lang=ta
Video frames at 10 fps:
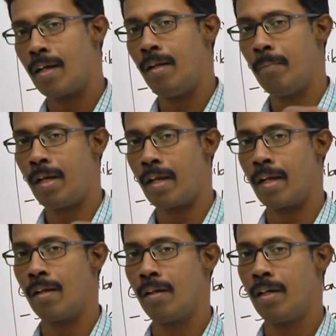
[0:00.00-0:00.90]
அலிமெண்ட்ரி
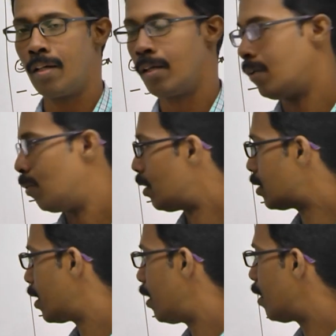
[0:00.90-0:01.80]
கெனால் கட்டுக்கும் ஒரு
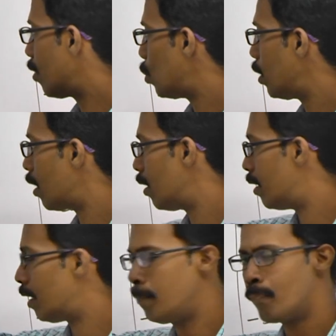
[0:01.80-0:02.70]
ஸ்ட்ரென்தன் கொடுக்கறது
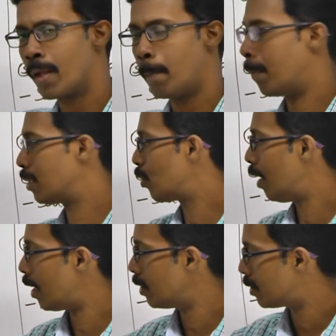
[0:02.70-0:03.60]
இந்த
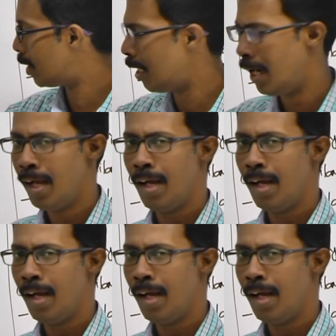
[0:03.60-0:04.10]
மஸ்குலாரிஸ் தான்